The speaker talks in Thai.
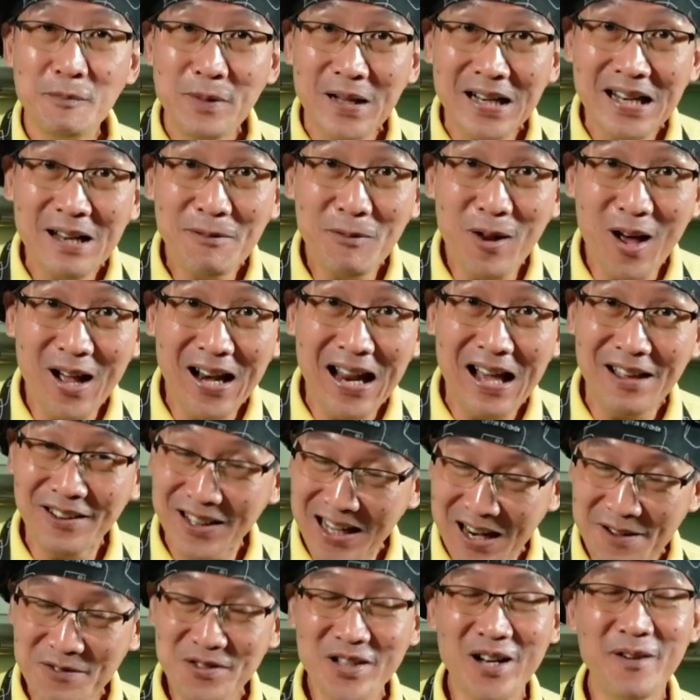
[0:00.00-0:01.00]
เป็นเรียบร้อยแล้ว
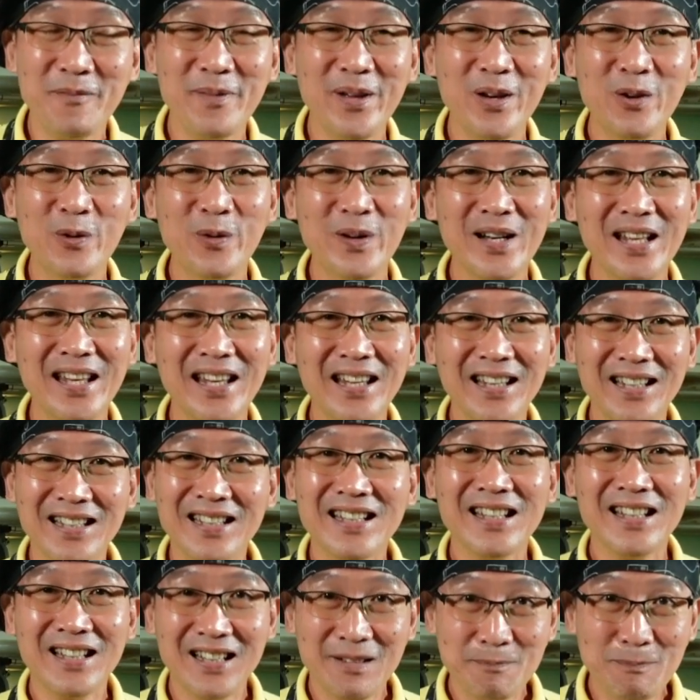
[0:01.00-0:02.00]
นะครับสำหรับเมนูนี้
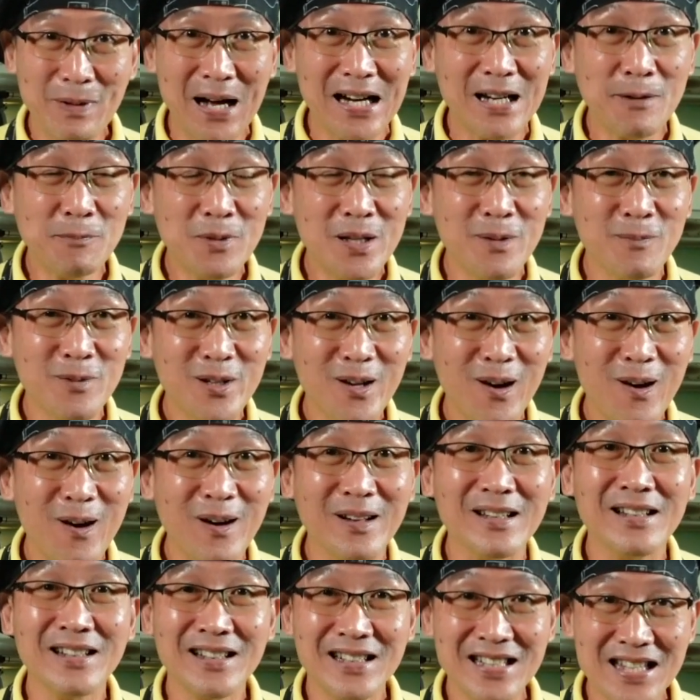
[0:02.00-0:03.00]
ปลาทับทิมทอ
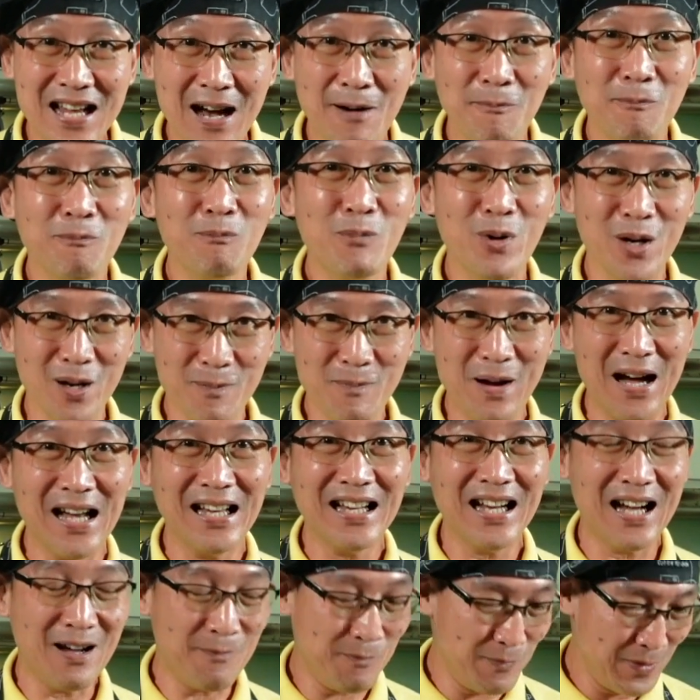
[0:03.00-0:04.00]
ดยำผลไม้
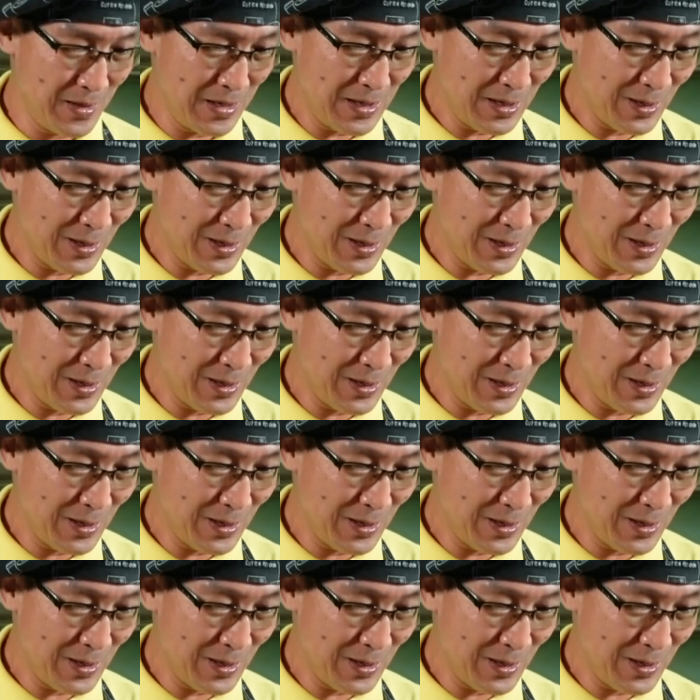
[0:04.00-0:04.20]
ครับ